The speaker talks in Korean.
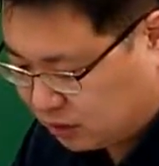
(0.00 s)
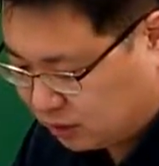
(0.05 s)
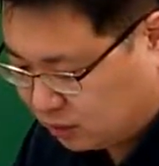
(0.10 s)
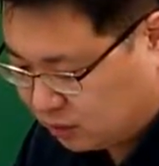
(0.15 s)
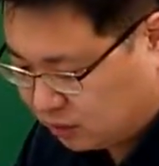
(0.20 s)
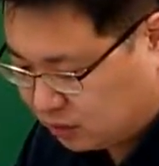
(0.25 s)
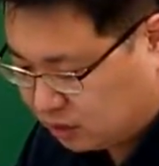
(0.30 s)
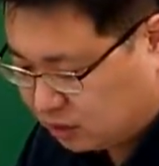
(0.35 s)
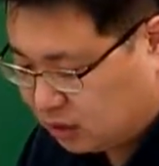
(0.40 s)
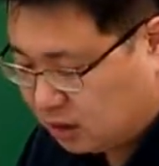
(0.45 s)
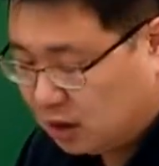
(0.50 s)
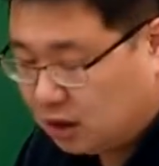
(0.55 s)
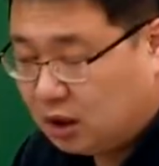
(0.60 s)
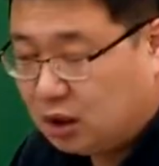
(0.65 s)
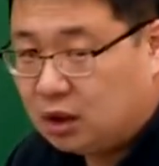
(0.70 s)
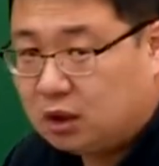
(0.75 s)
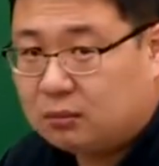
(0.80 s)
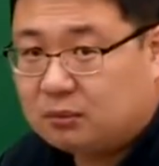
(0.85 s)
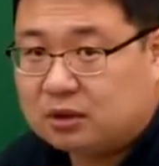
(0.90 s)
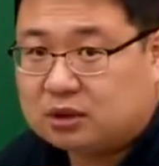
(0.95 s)
요거는
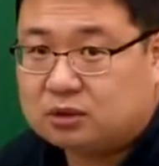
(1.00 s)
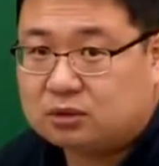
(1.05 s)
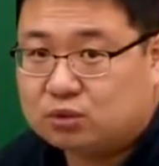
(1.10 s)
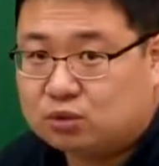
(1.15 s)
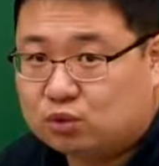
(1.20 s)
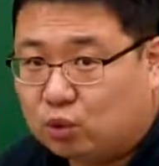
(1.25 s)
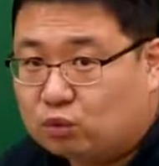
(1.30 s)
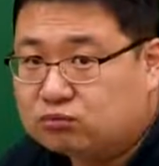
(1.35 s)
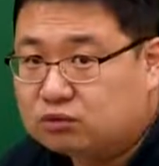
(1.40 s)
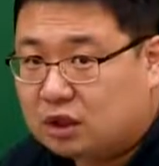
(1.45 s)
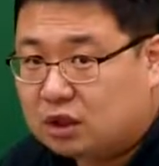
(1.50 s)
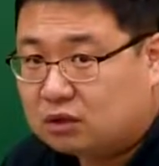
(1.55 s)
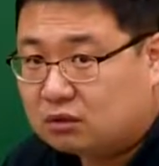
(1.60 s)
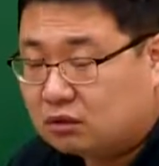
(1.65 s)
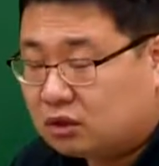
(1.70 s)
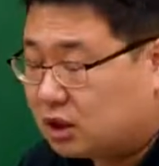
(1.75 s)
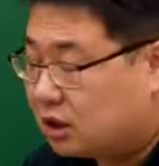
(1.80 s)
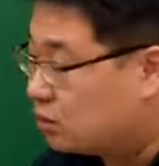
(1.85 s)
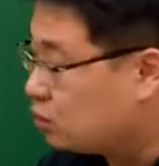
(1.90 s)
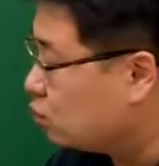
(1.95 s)
마찬가지로 조문에 있는
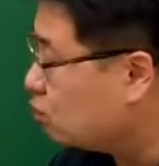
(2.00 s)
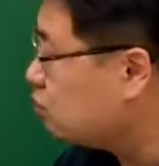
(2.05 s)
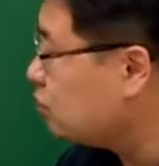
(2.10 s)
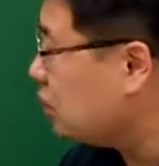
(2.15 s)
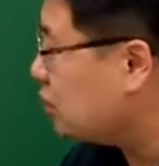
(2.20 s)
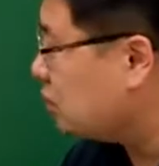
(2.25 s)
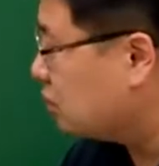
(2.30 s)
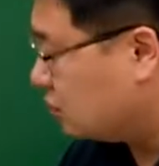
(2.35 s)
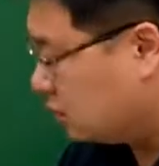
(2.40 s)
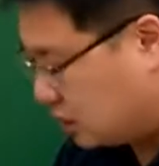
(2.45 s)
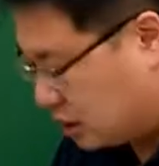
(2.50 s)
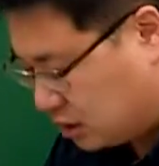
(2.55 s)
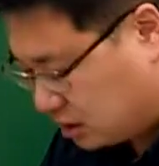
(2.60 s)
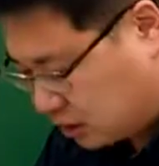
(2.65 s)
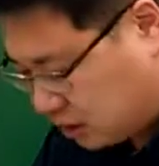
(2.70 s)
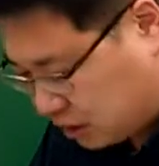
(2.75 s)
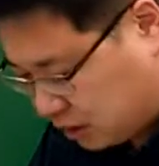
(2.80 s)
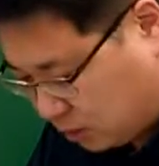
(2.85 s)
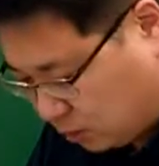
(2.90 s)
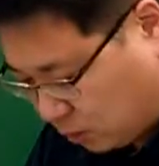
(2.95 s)
거니까
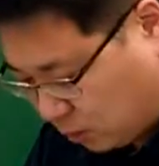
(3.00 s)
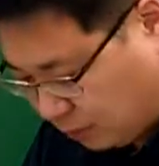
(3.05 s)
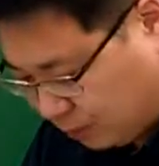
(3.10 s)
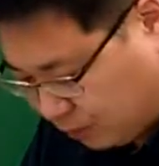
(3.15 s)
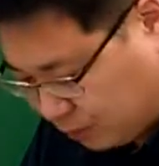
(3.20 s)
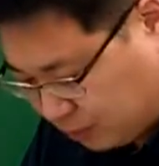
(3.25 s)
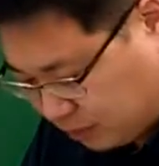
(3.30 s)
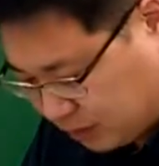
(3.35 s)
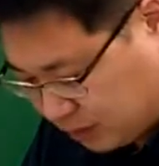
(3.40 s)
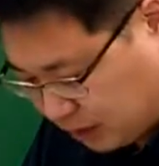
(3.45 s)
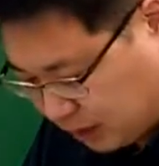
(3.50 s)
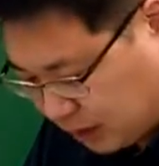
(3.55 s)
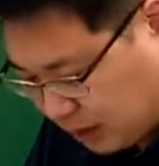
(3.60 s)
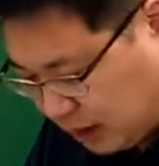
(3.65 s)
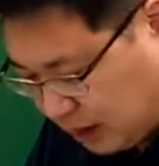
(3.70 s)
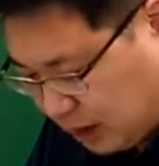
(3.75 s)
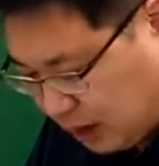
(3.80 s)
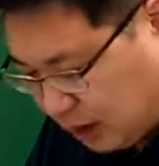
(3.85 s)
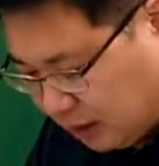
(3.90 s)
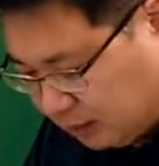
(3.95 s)
그렇다 치고 두 번째,
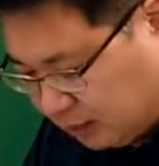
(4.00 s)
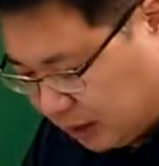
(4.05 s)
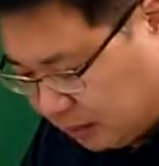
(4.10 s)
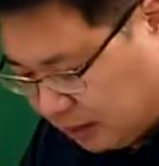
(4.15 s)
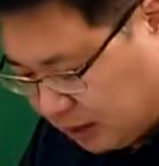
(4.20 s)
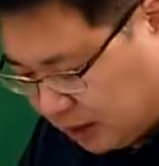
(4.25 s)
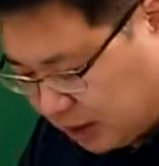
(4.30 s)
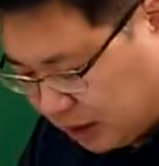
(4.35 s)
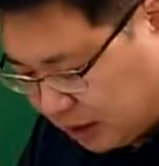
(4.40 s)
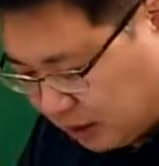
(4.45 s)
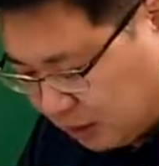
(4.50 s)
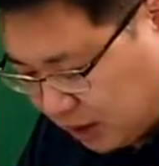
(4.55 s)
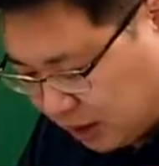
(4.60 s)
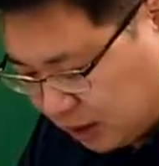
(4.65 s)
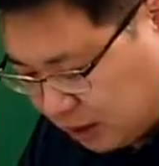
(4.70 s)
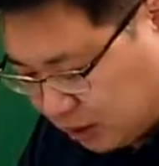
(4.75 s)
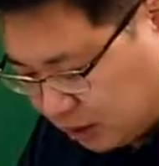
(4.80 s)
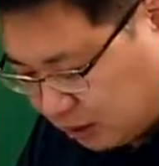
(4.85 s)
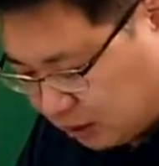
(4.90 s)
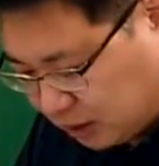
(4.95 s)
매매 예약
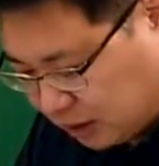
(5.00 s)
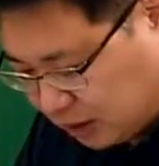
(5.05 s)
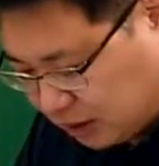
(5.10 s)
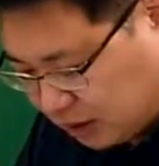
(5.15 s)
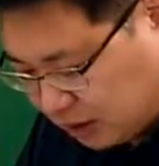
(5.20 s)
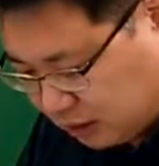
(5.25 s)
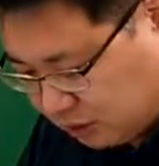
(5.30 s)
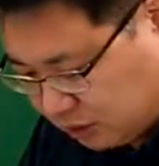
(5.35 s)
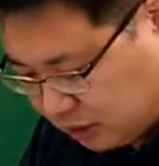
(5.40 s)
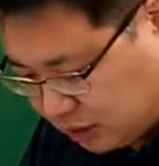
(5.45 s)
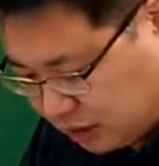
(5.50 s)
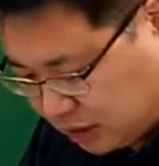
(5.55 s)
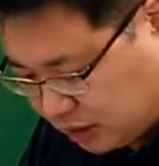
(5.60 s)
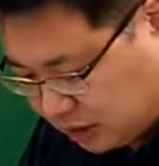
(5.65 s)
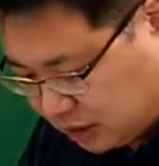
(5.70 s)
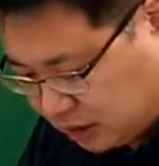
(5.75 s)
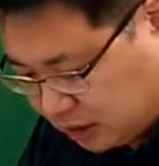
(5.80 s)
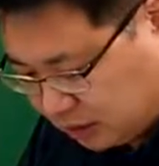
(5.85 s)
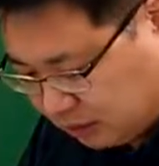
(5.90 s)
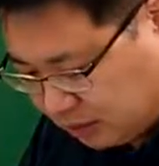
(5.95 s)
완결권을 행사할 수 있는
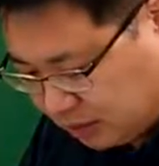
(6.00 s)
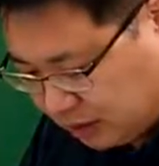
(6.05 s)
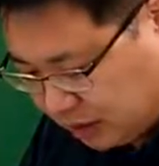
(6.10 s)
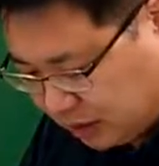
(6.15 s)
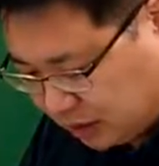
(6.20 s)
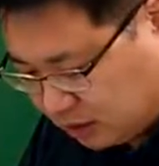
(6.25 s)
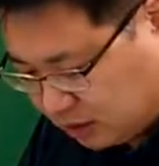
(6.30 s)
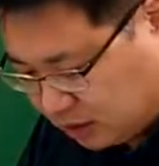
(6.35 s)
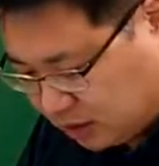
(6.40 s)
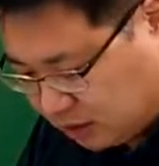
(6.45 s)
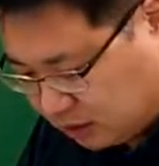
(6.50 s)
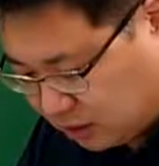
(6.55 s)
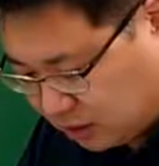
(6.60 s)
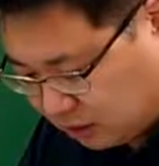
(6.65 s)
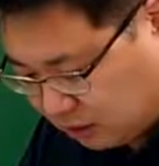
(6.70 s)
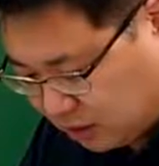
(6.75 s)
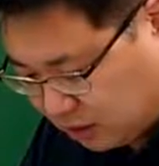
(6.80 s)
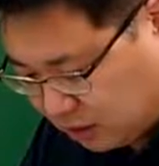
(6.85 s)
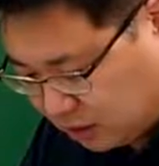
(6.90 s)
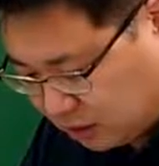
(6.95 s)
시기를 특별히
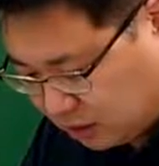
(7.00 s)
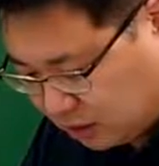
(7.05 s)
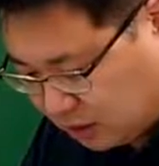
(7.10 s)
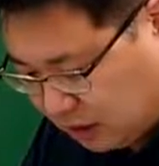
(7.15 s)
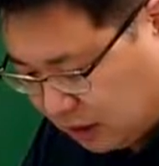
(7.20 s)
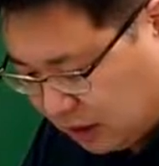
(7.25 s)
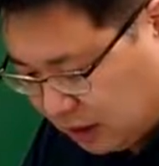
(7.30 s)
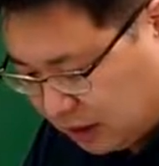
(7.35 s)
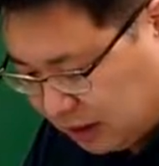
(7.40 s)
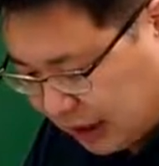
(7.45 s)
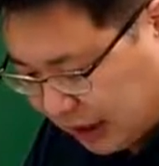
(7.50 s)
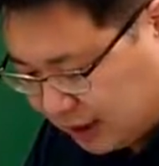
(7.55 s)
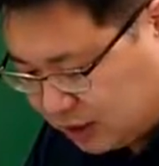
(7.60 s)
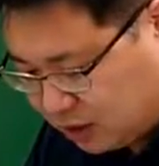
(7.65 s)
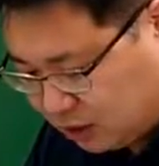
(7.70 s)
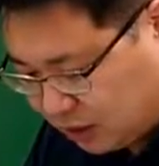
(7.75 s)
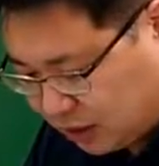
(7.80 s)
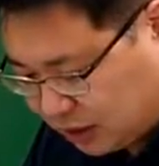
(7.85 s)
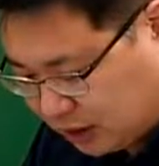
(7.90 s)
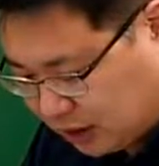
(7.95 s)
약정하였다면
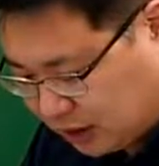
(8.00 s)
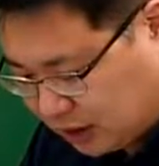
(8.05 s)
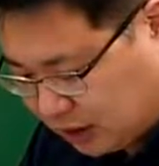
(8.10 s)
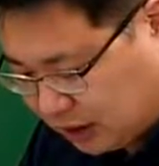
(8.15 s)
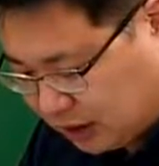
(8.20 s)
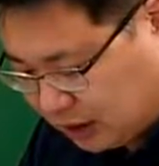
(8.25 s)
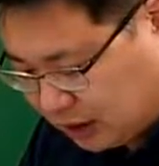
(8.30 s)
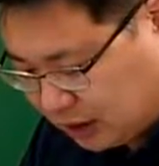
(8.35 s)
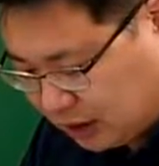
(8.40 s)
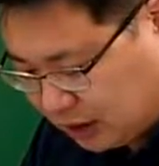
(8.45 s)
약정에 따라